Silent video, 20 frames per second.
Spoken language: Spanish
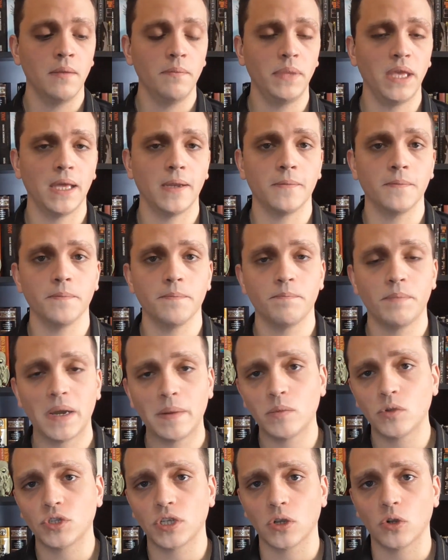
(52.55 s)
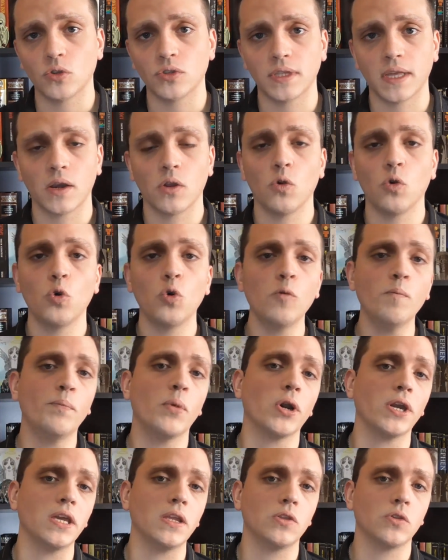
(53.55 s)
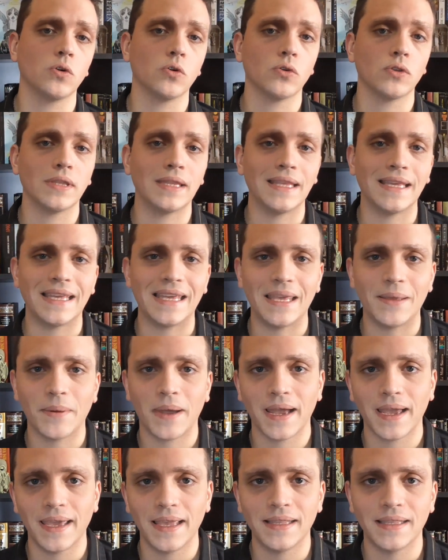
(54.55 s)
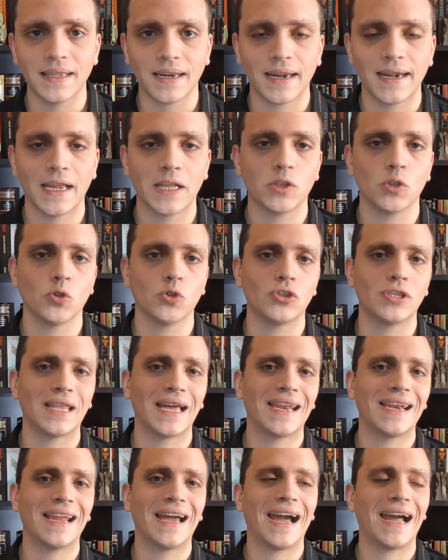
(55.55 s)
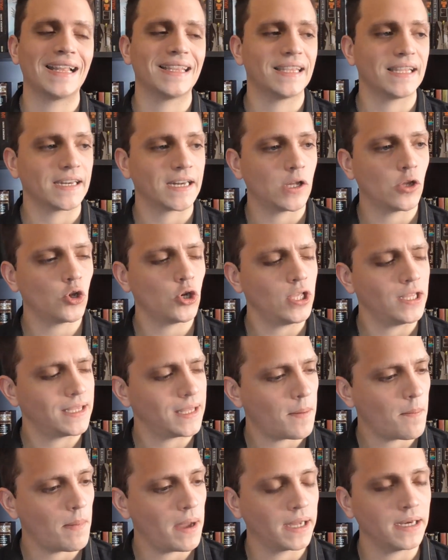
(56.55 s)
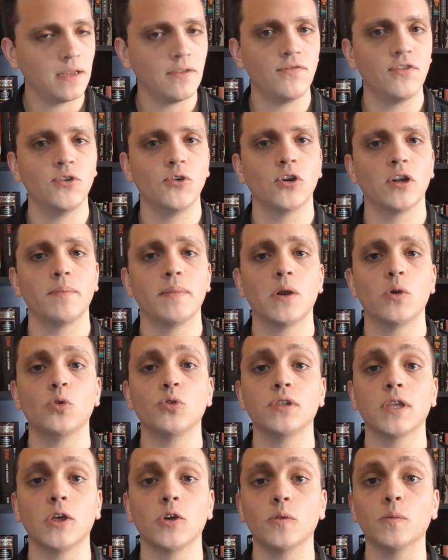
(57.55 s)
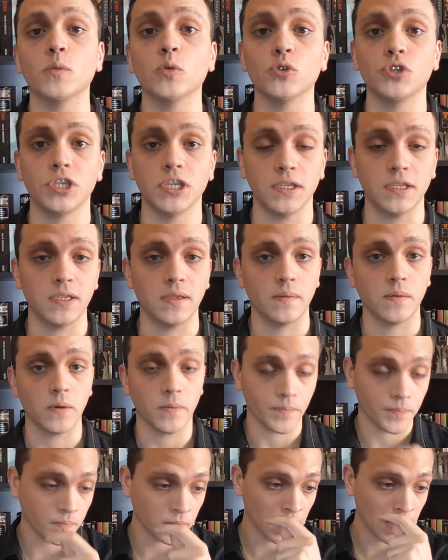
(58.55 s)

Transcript: Bien, vamos a contar un poquito de qué va este relato tan aterrador y tan magnífico que me ha gustado muchísimo.